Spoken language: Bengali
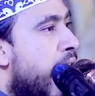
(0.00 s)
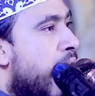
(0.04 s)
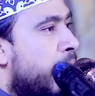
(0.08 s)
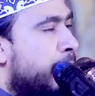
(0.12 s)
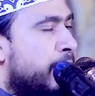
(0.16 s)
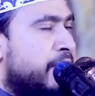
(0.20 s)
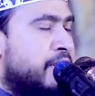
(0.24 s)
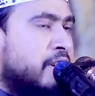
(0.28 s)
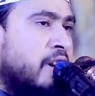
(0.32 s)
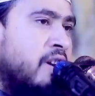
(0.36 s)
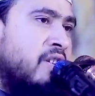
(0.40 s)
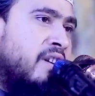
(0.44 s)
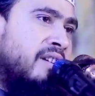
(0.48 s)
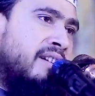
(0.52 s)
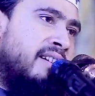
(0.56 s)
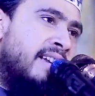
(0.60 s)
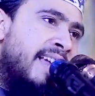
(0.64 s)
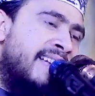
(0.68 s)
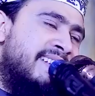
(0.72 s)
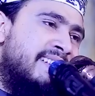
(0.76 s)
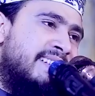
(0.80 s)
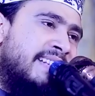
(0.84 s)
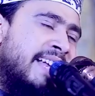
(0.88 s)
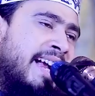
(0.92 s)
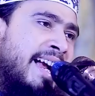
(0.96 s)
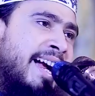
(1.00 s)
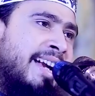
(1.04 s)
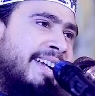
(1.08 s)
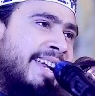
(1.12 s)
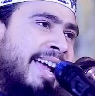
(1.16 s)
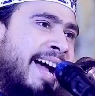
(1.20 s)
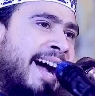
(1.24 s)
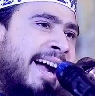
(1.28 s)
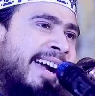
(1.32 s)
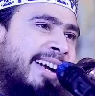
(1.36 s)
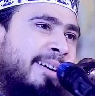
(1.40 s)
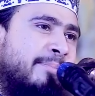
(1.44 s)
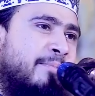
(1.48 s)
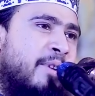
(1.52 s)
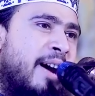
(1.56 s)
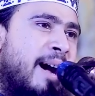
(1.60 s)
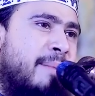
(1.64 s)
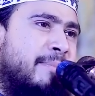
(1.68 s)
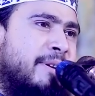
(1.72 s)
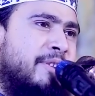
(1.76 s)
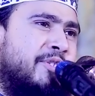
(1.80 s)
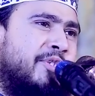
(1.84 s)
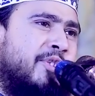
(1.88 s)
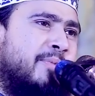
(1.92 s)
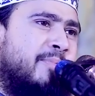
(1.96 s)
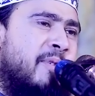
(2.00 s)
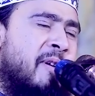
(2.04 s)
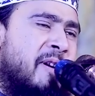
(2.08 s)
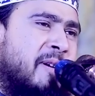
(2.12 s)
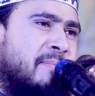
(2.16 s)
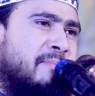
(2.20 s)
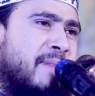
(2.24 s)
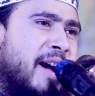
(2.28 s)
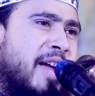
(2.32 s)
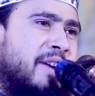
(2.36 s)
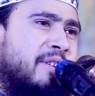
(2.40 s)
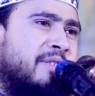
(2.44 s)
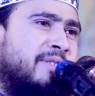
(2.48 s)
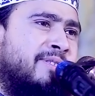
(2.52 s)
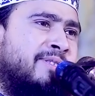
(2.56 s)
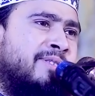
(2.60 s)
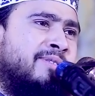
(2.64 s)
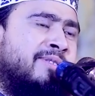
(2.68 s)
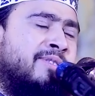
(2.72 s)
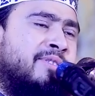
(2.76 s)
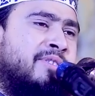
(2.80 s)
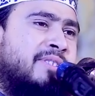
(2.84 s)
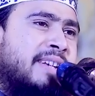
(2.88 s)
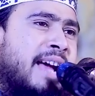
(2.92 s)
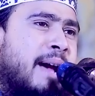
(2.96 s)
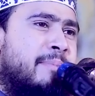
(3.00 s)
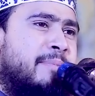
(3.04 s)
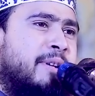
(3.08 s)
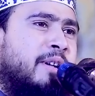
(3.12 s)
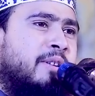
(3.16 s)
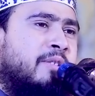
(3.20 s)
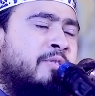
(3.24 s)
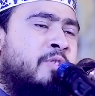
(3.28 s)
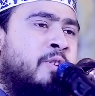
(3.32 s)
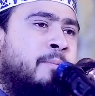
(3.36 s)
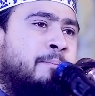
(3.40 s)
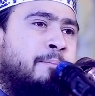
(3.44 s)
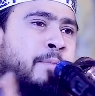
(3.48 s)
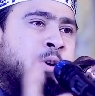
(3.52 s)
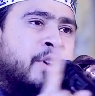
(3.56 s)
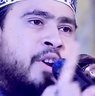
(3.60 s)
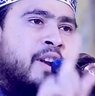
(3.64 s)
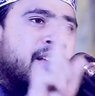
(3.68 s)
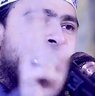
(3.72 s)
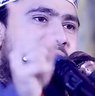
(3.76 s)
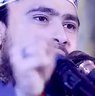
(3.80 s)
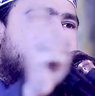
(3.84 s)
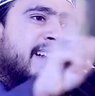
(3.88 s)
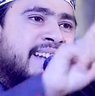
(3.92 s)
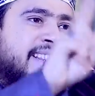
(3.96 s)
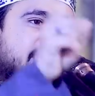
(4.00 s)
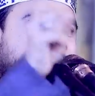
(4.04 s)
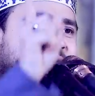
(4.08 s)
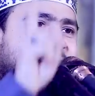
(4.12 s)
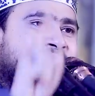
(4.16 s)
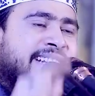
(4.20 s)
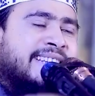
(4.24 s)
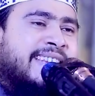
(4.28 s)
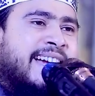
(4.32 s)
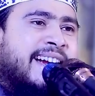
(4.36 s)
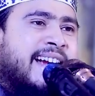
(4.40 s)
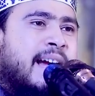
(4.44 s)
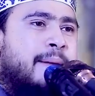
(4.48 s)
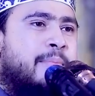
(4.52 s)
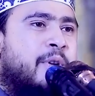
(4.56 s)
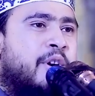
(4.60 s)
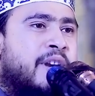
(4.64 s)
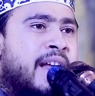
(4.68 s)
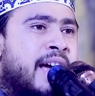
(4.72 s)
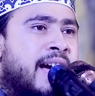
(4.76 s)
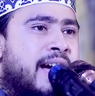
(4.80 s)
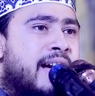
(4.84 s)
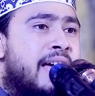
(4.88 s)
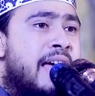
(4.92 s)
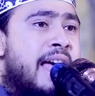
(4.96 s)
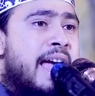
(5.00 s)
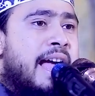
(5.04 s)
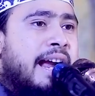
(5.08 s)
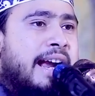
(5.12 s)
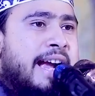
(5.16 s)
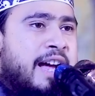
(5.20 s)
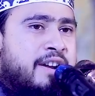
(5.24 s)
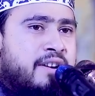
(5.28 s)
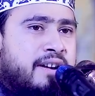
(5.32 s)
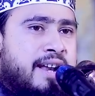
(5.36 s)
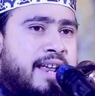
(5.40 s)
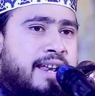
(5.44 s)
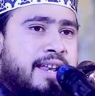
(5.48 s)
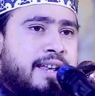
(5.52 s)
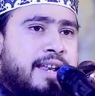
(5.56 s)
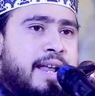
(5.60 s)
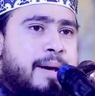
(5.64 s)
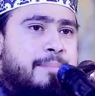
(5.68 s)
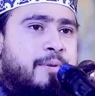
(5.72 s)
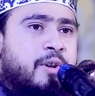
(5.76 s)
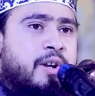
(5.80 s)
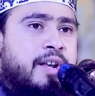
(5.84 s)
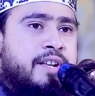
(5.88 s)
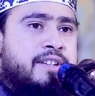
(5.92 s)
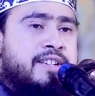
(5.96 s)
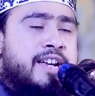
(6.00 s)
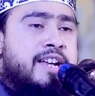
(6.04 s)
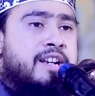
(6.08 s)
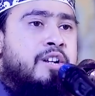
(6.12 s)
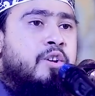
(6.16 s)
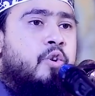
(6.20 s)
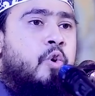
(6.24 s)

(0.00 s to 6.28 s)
আমি যখন রাস্তাঘাটে হাঁটবো আমি যুবক মানুষ আমি কোনো পরনারীর দিকে তাকাবো না কারণ আল্লাহ বলেছেন